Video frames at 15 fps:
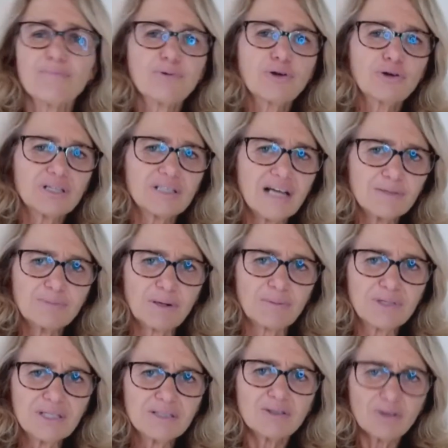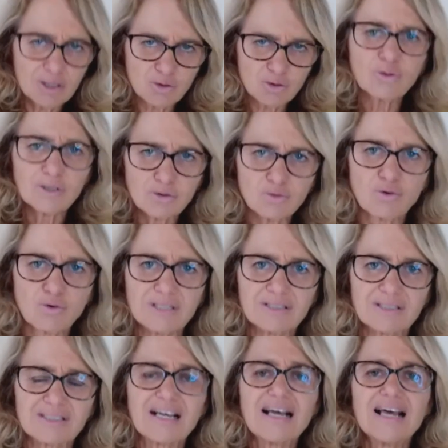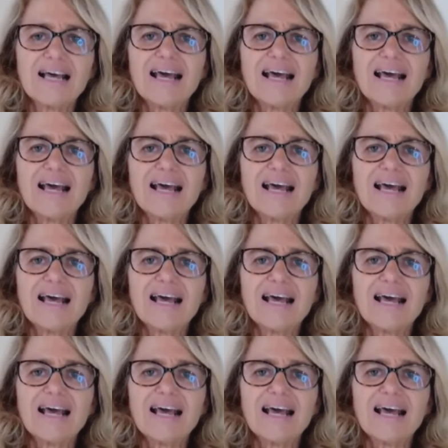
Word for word: prioridade para mim são as duas coisas.